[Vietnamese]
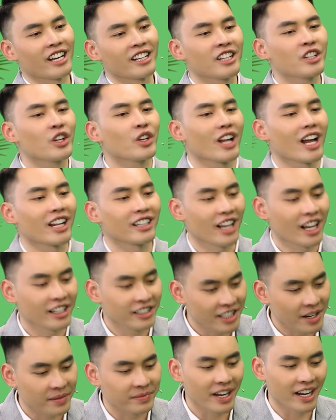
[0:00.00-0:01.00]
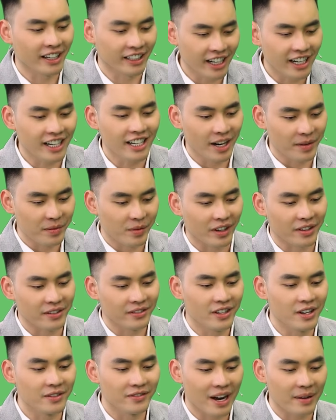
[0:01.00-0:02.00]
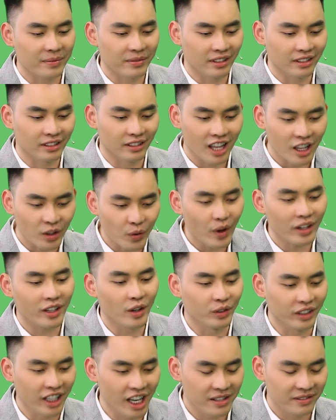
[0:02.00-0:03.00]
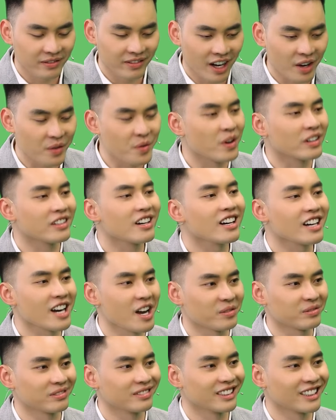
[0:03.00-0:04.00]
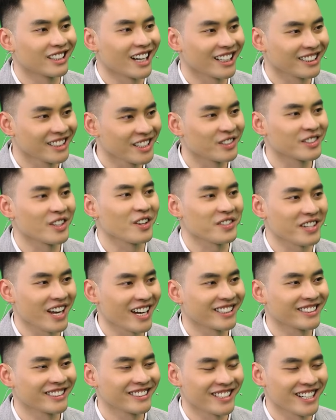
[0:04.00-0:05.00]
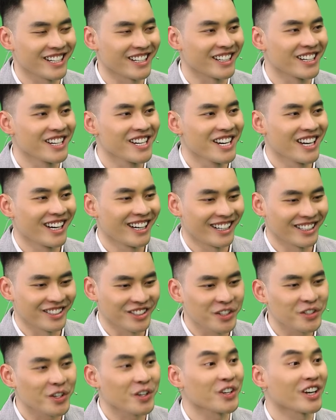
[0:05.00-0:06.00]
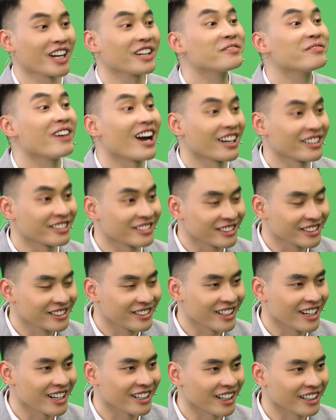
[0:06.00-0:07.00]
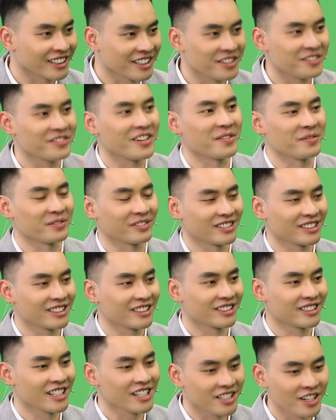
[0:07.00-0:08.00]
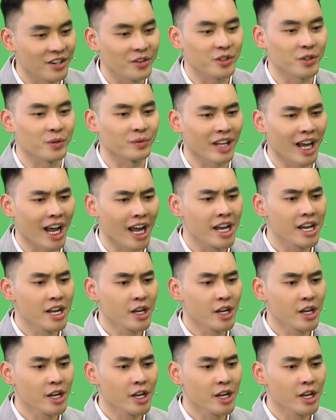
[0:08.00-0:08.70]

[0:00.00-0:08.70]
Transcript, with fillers: cái kỹ thuật ăn ăn chậm nhai kỹ là một cái phương pháp tiên quyết đầu tiên và uống nước lọc, ờ, ăn nhiều rau xanh để uh, giúp cho cho cân bằng uh, cái thực phẩm dinh dưỡng của chúng ta.